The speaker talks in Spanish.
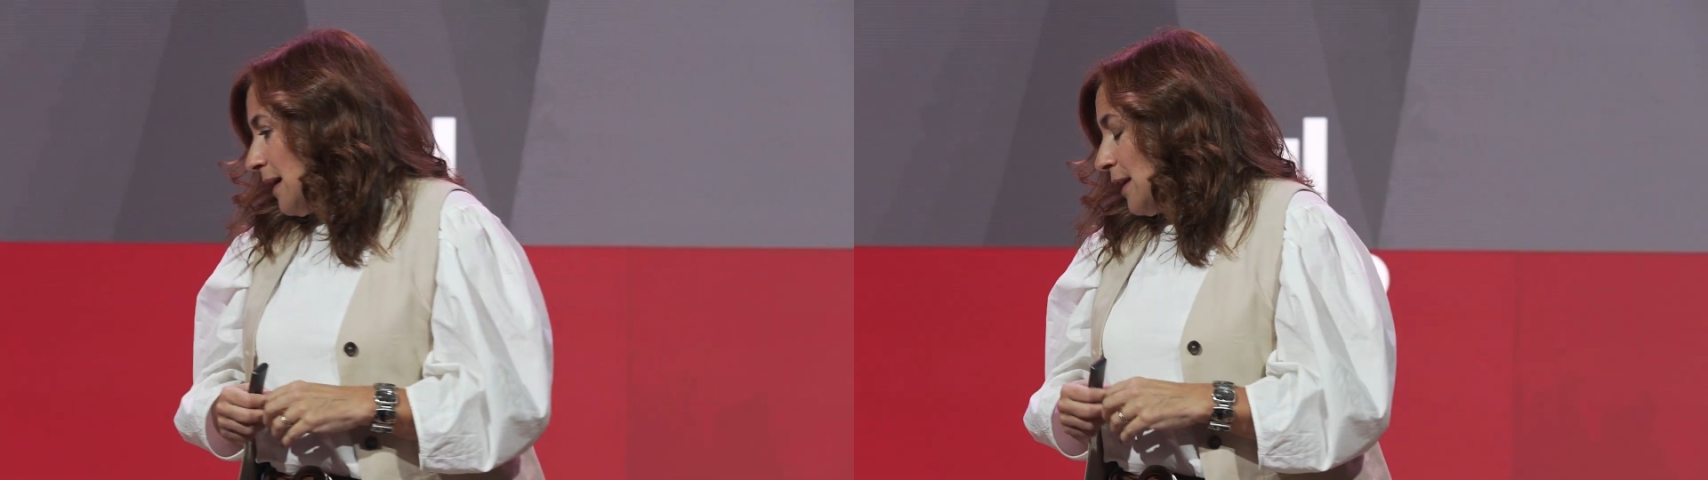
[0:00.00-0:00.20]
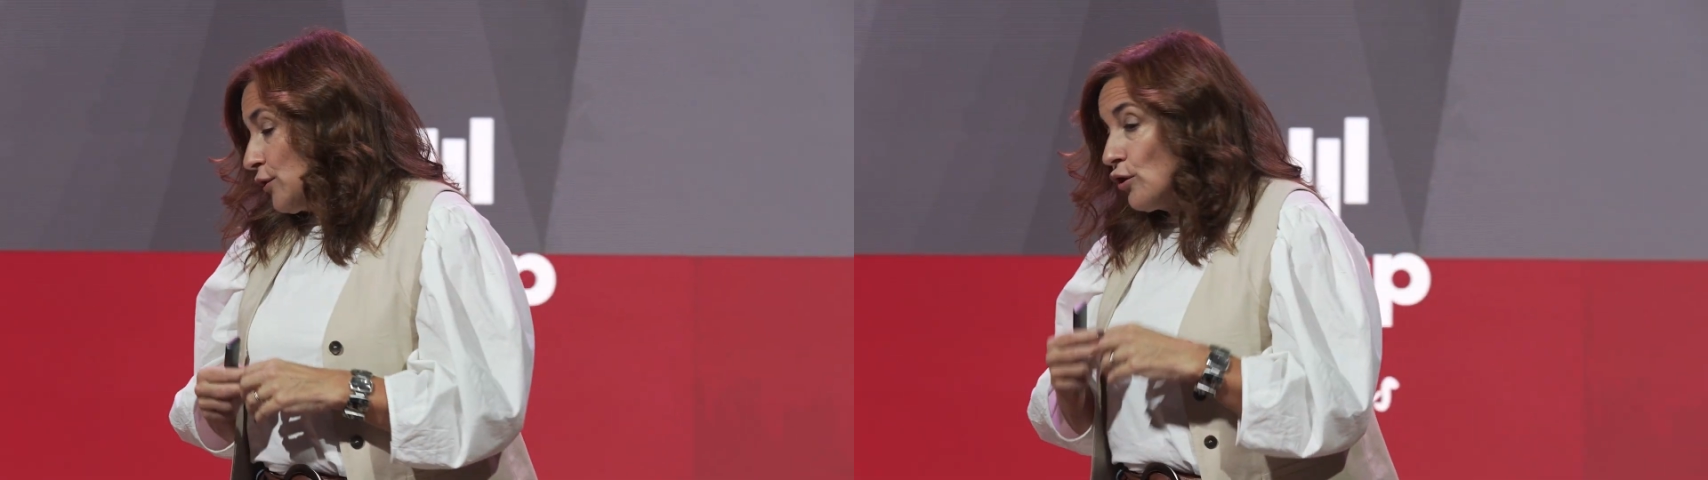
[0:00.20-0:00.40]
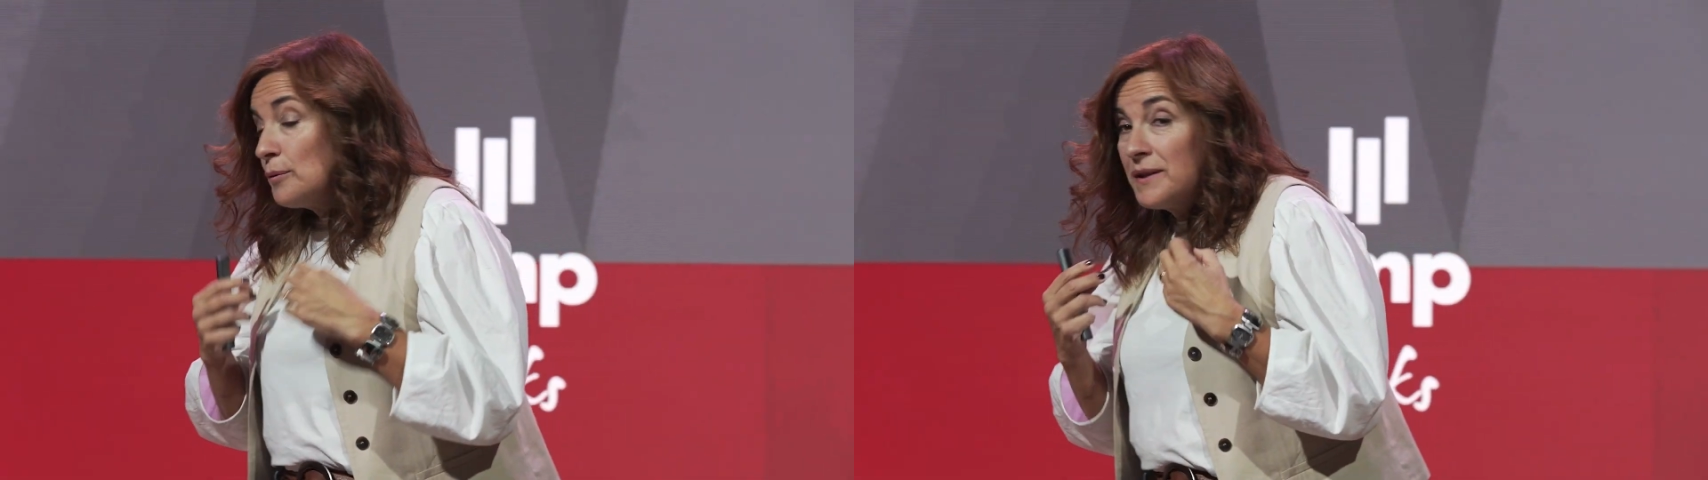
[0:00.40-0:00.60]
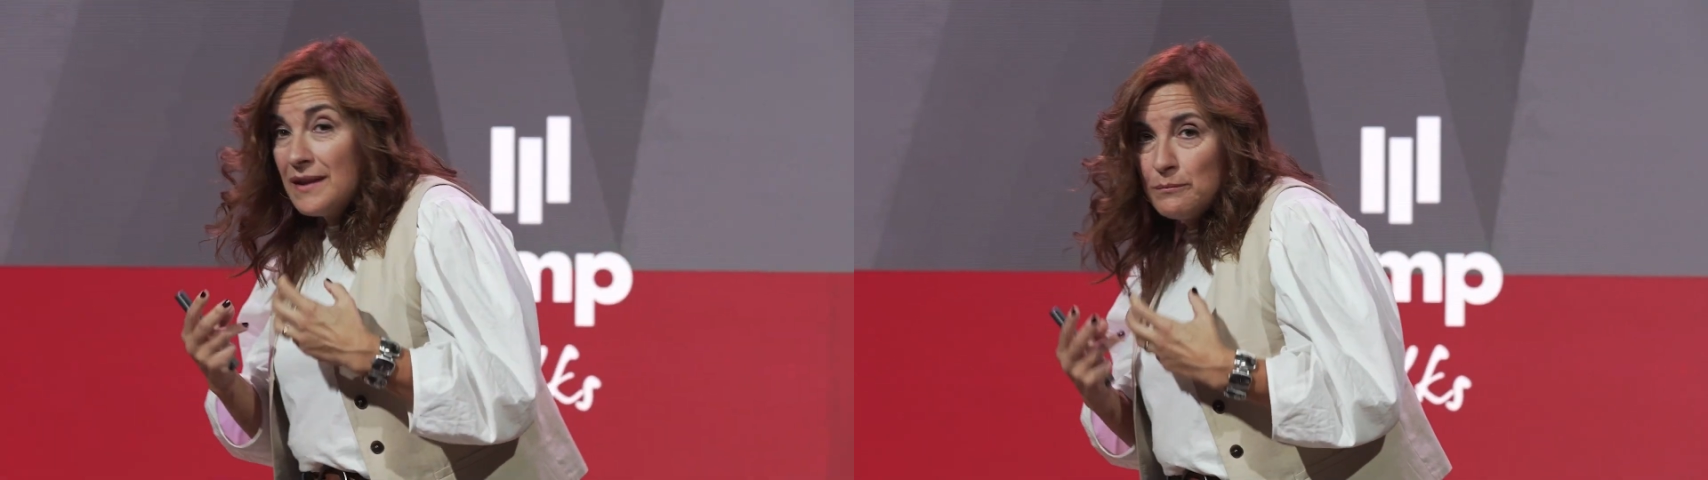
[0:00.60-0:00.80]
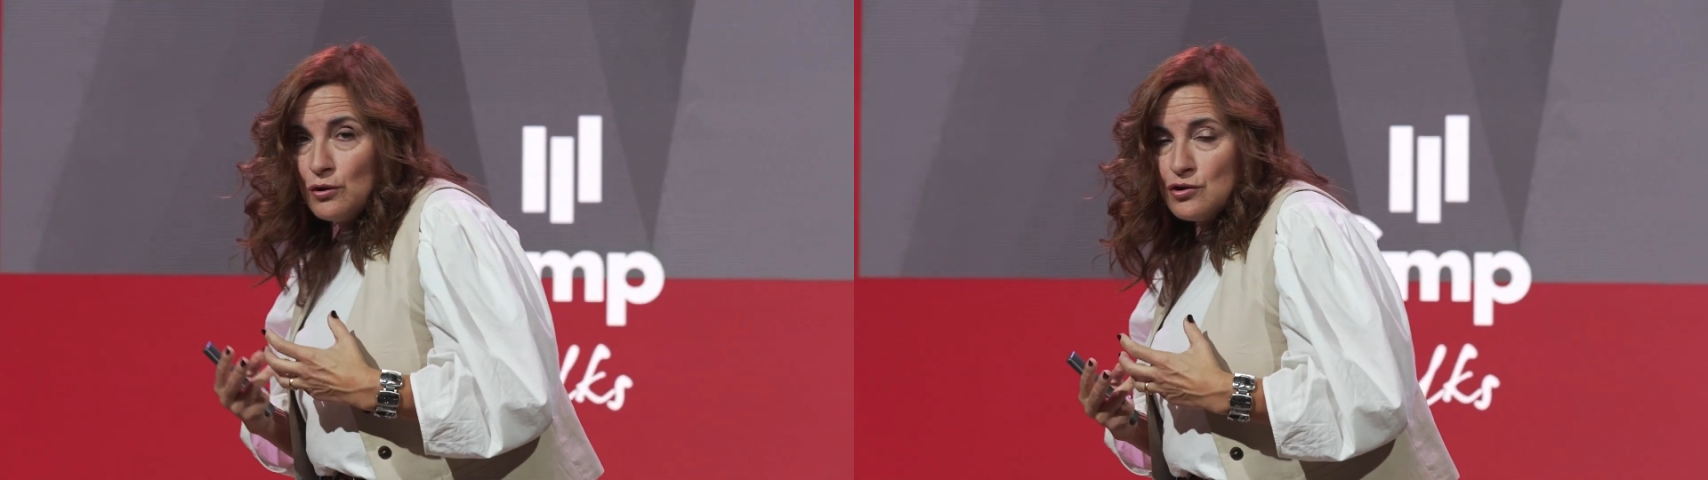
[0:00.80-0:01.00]
no
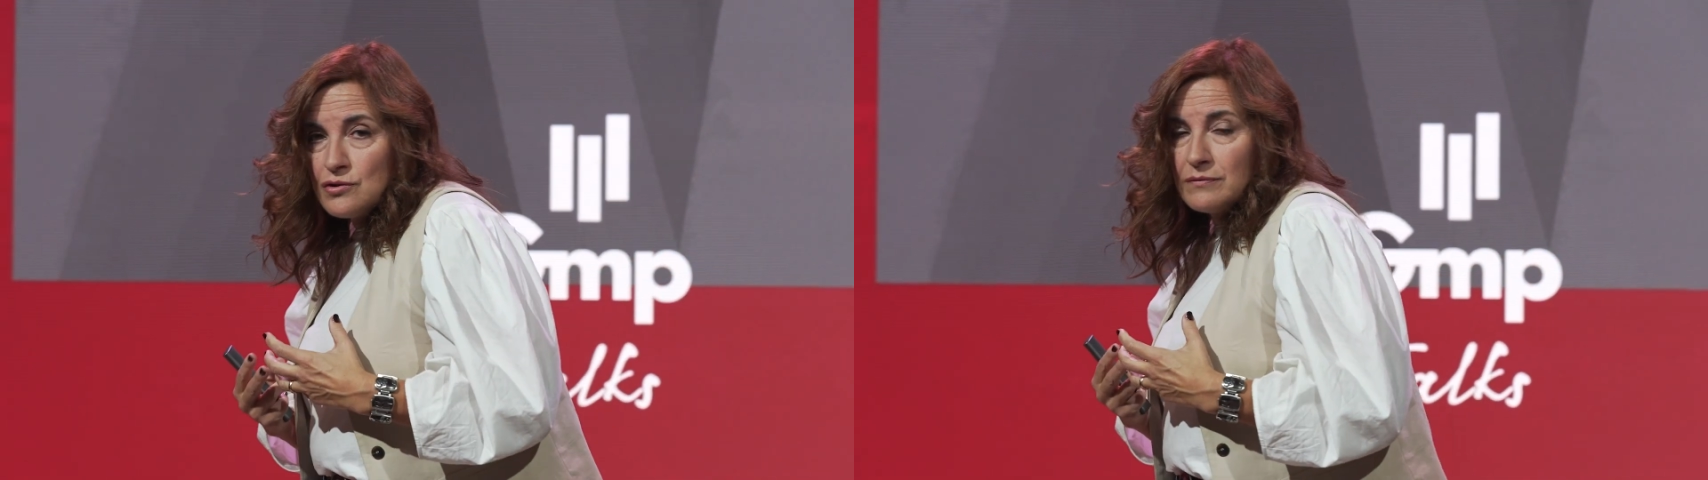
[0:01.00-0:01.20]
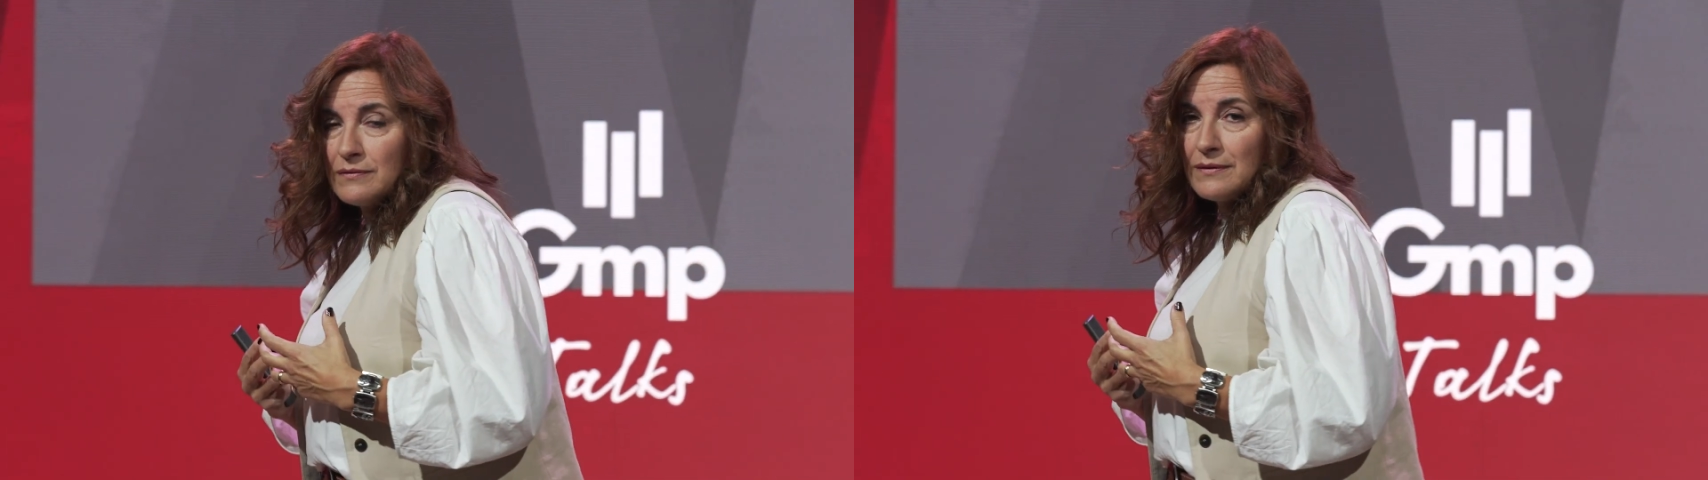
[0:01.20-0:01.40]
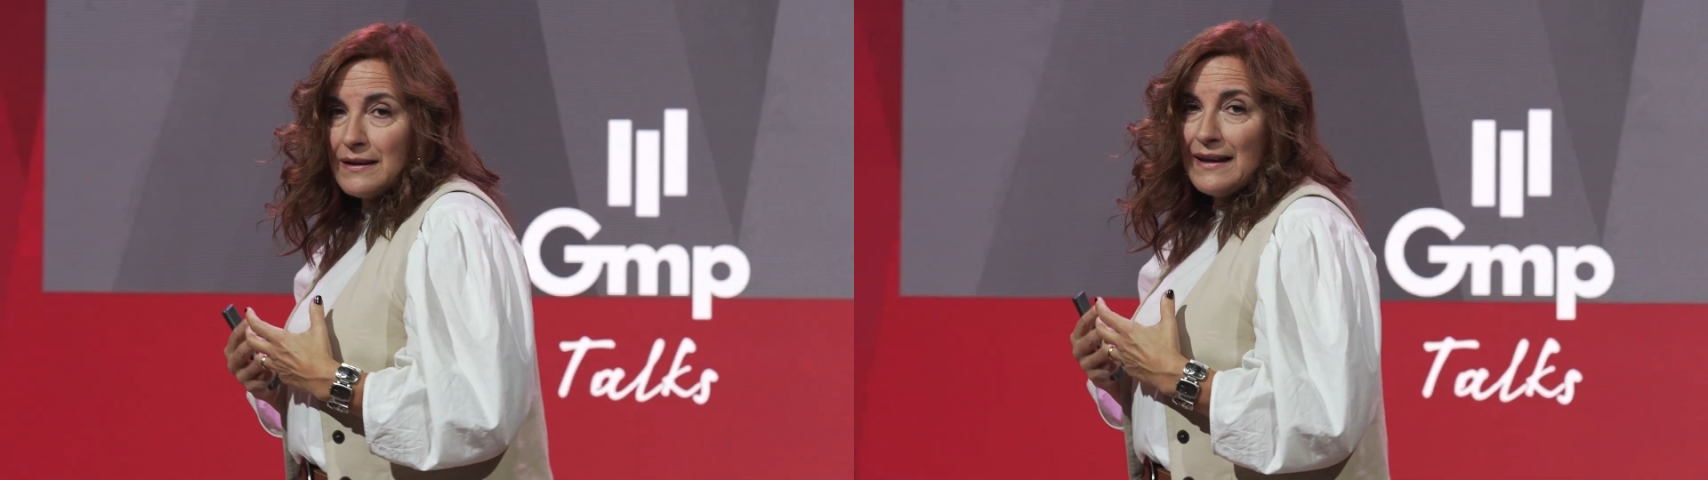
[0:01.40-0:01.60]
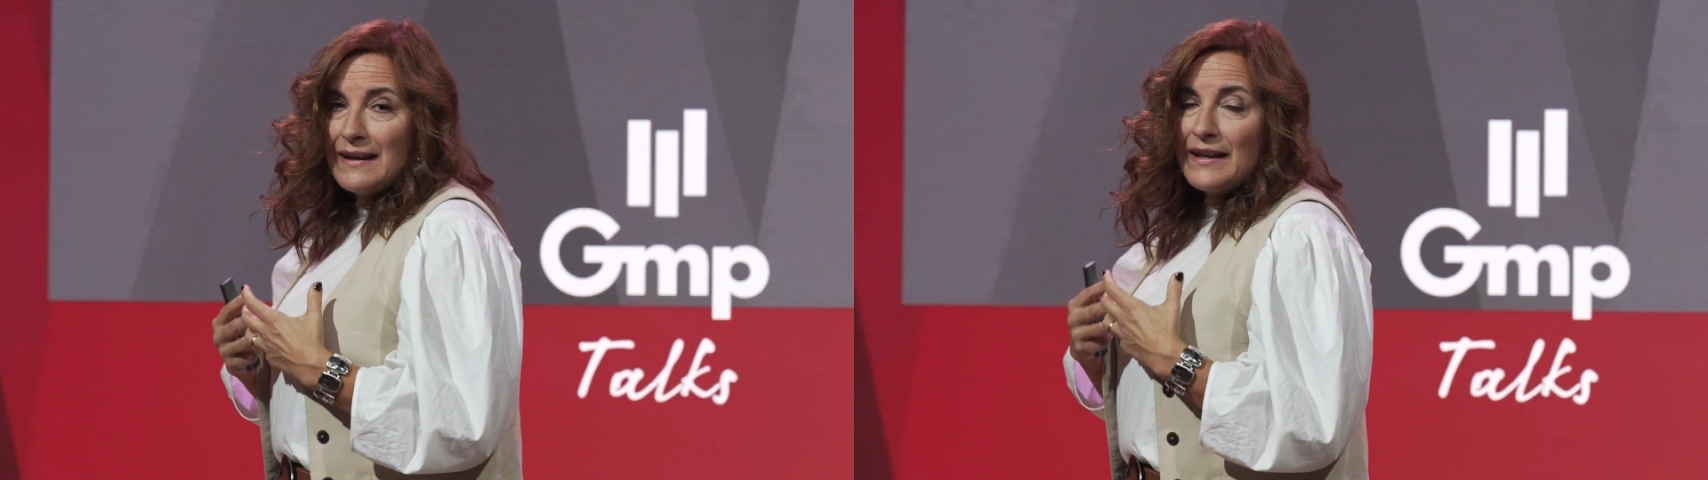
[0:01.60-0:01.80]
olvidemos que la